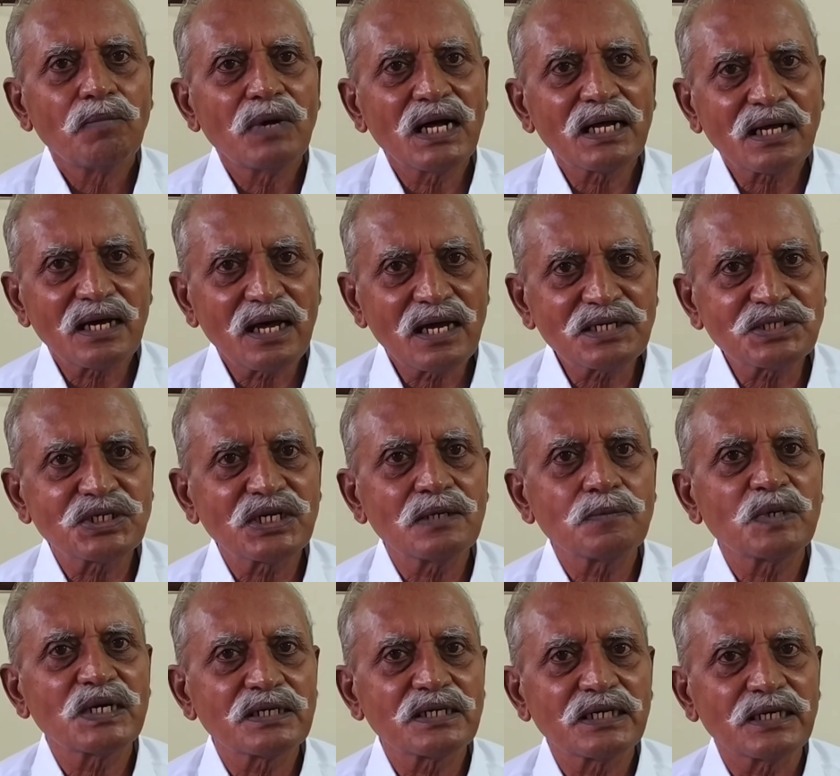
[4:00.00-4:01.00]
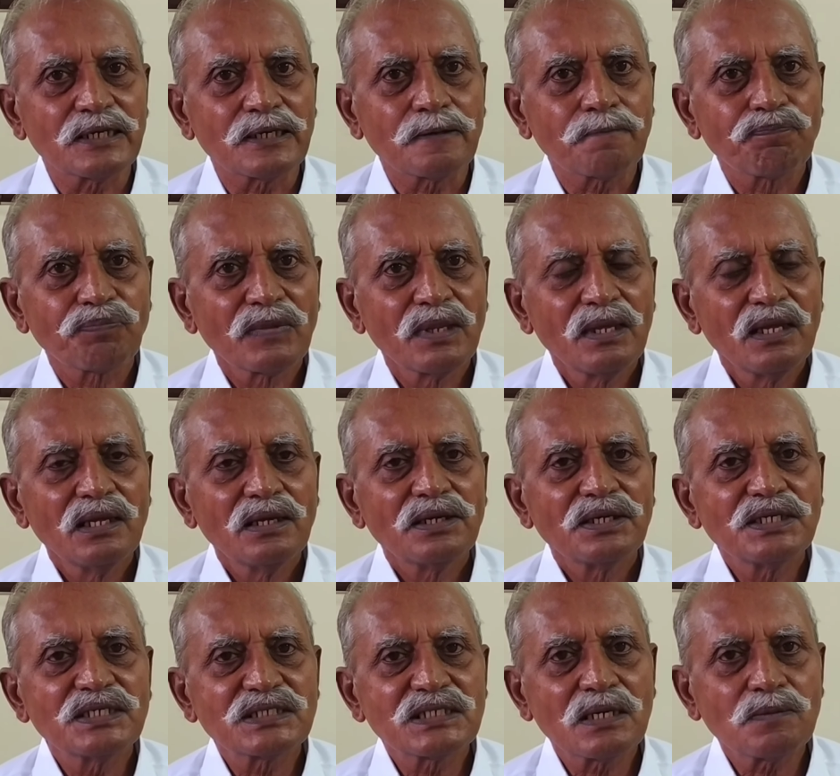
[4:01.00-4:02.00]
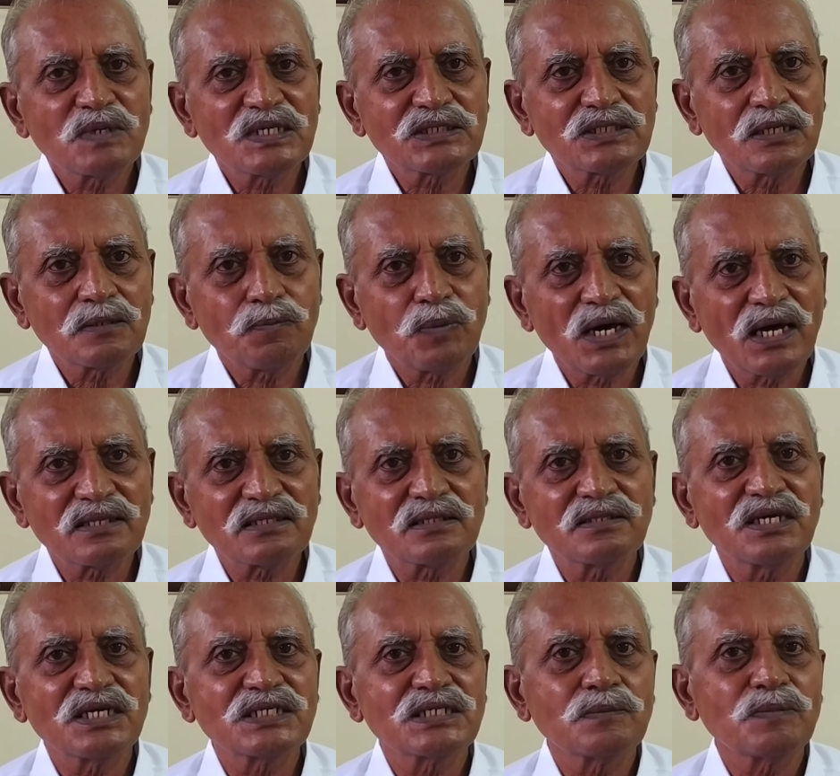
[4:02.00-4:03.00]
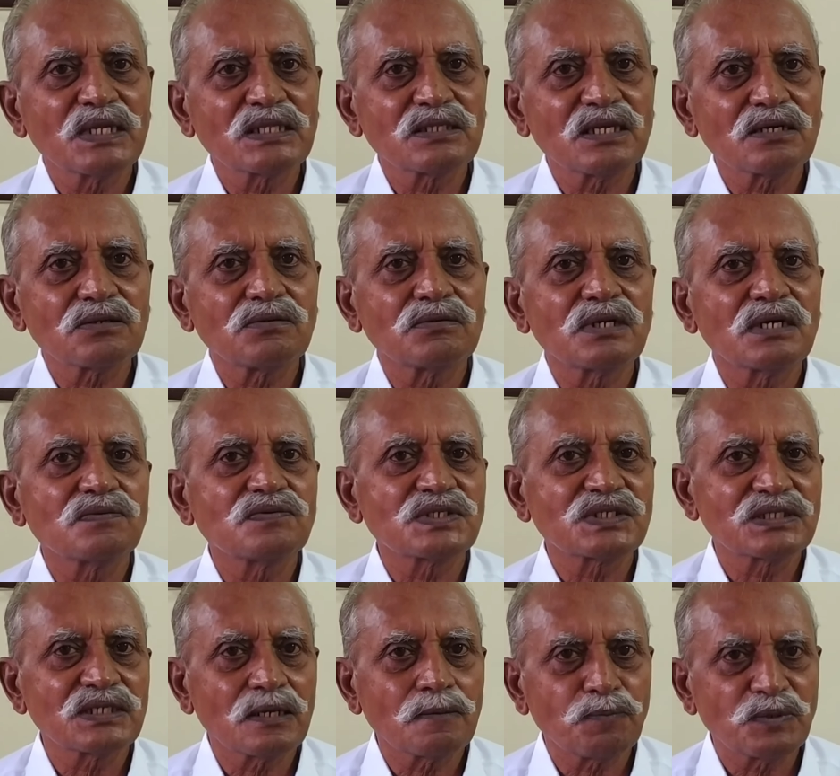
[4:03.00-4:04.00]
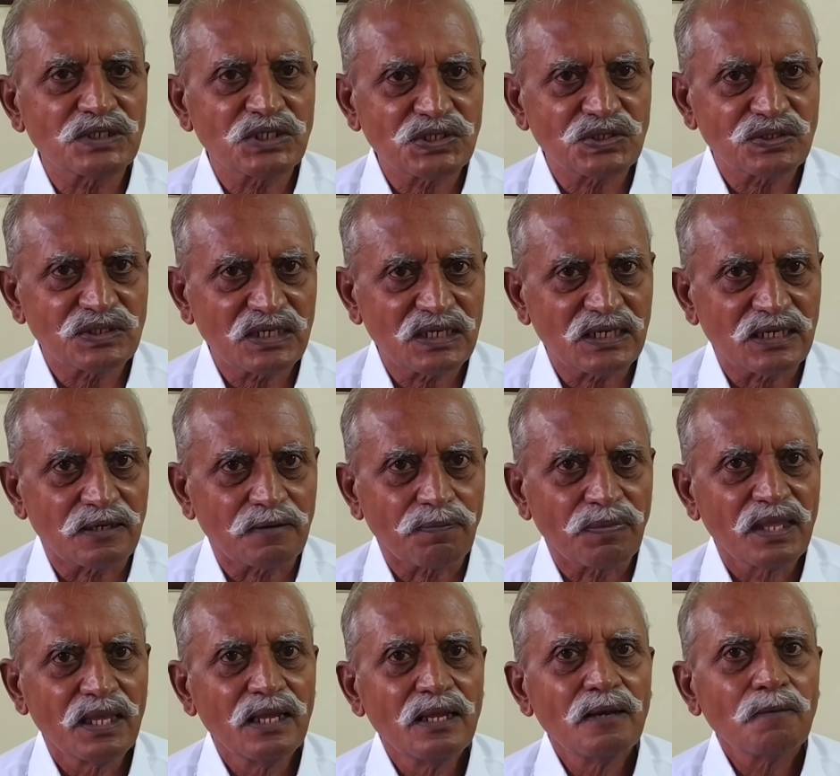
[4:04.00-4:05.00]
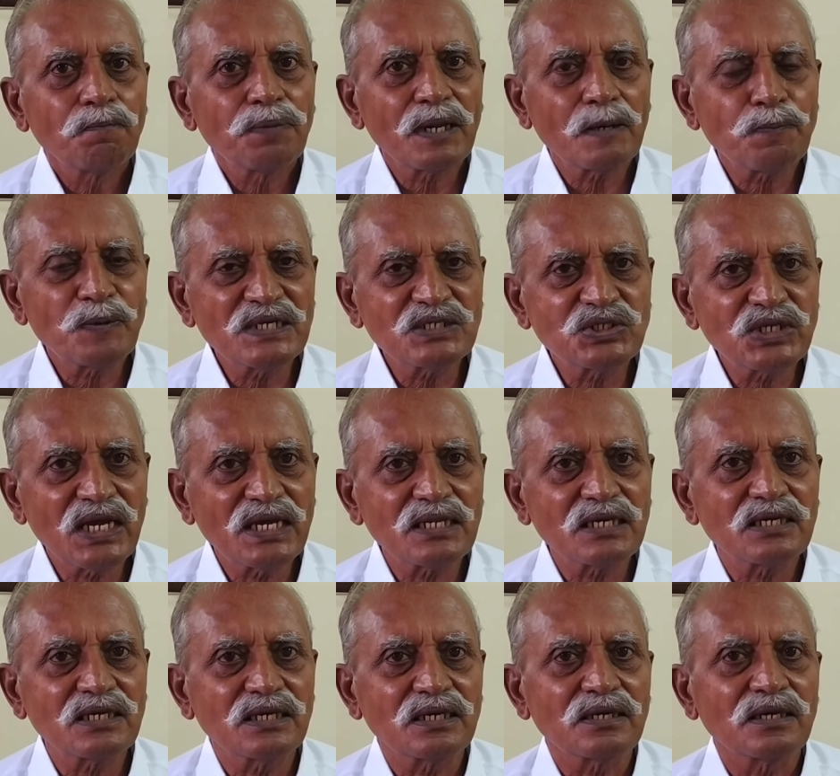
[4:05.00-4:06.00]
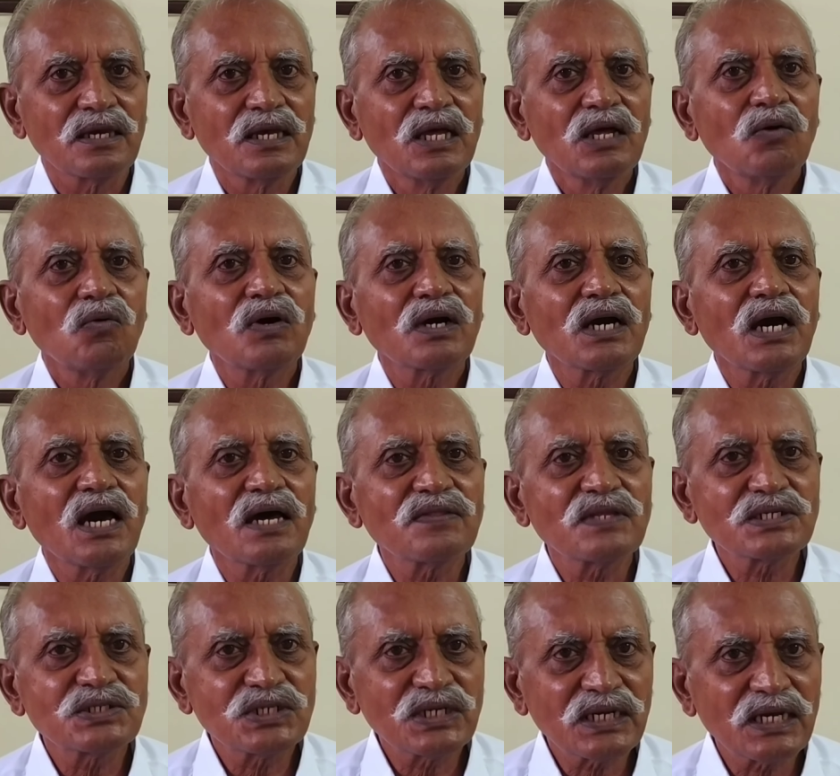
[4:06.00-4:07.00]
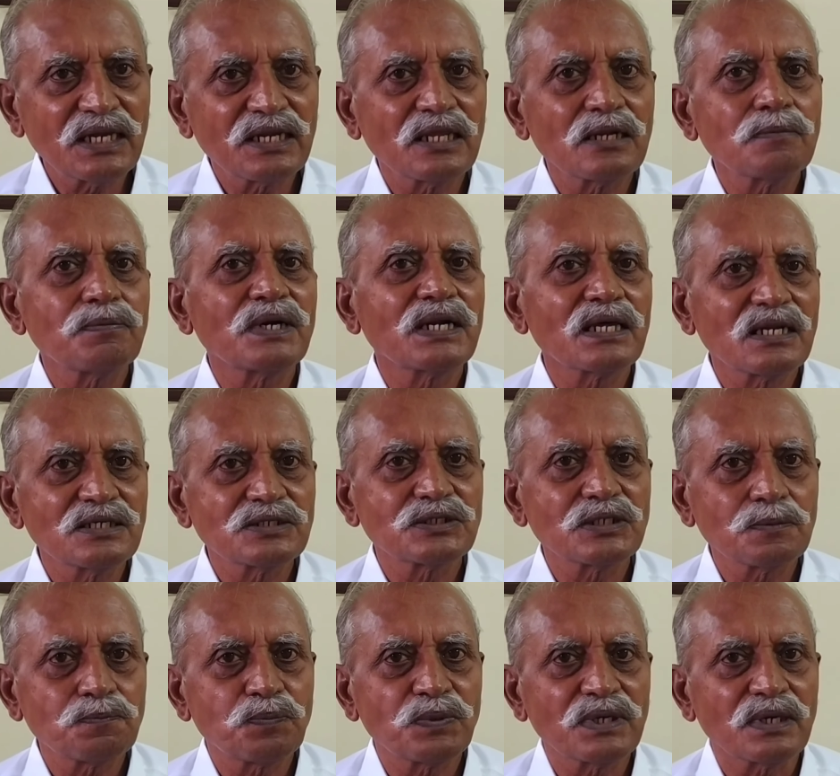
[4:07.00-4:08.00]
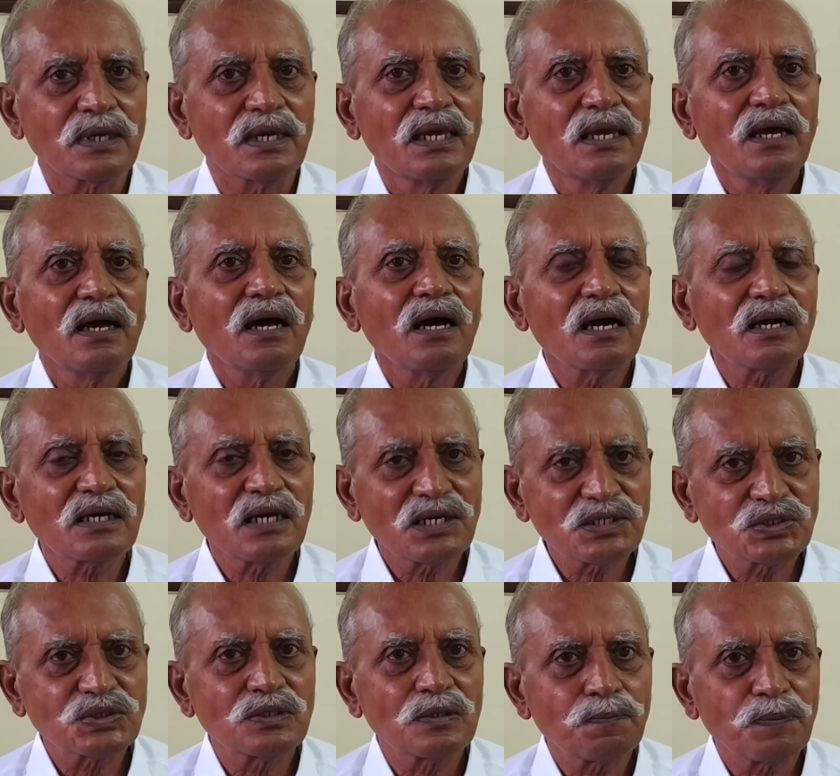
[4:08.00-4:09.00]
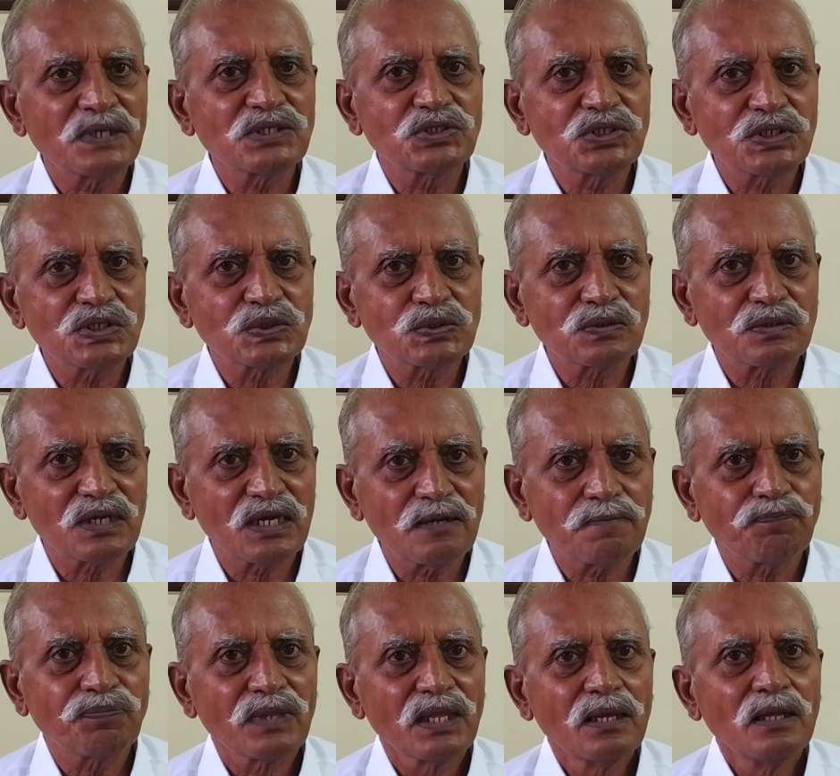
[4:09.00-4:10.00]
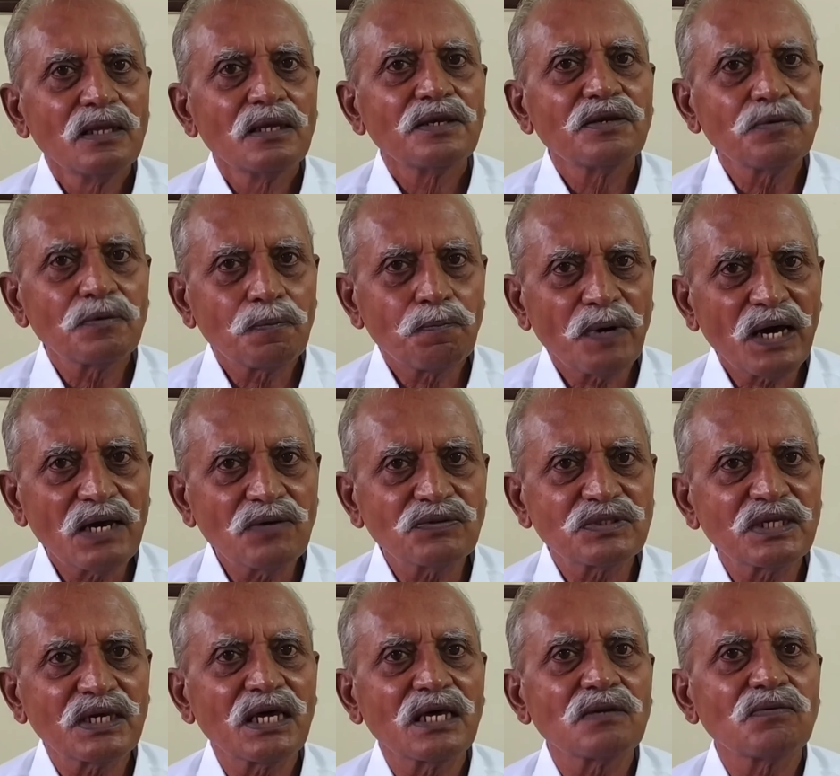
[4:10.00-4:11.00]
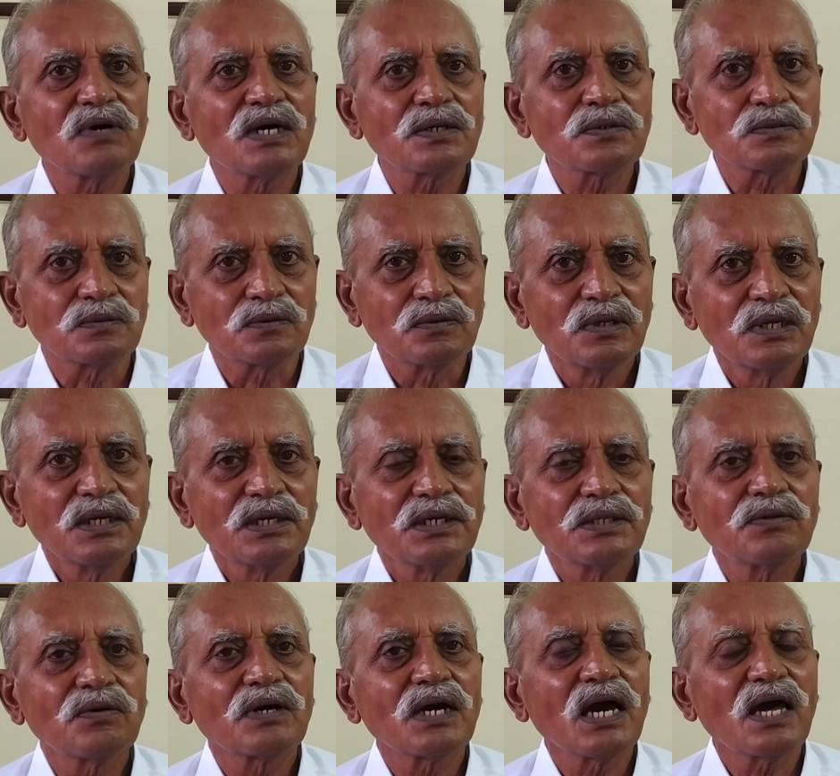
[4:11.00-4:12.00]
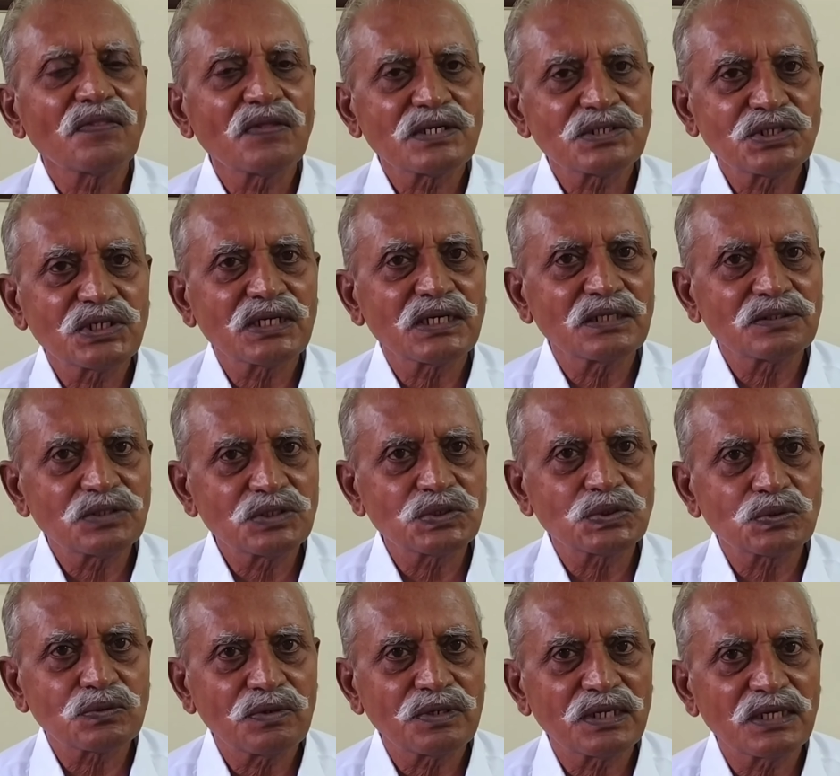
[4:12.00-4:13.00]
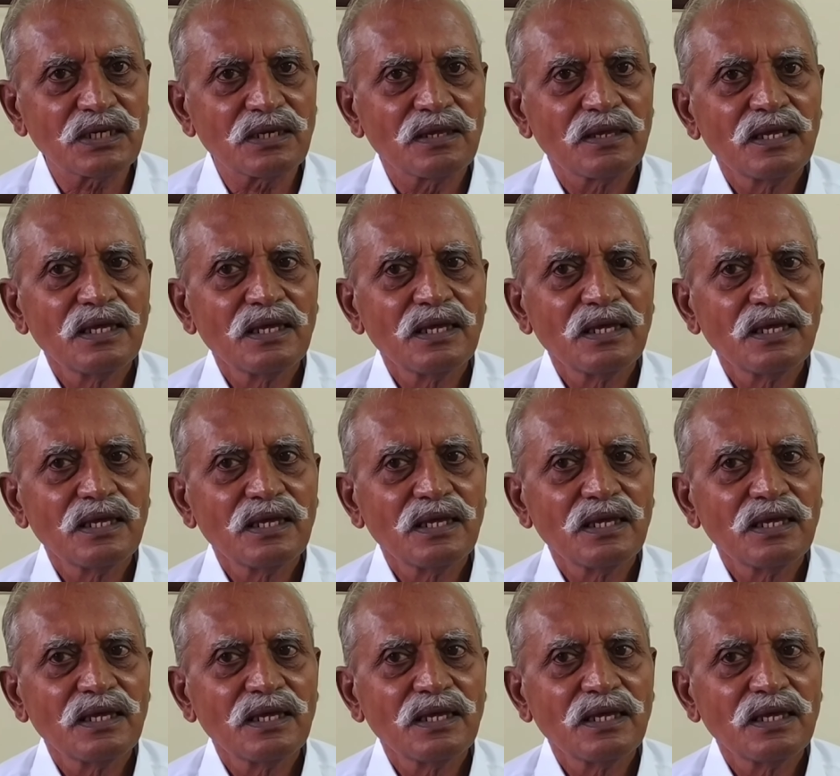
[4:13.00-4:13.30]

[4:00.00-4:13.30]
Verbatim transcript: మా కాంక్ష ఏమంటే ఈ సమస్యను భారతదేశం అంతా కూడా విస్తరింపజేస్తే ప్రపంచానికి ఒక ఆదర్శంగా నిలబడాలని చెప్పి ఆకాంక్షతో పనిచేస్తున్నాం ఈ భావితరాల వారు ఇది ఒక ఆదర్శంగా తీసుకొని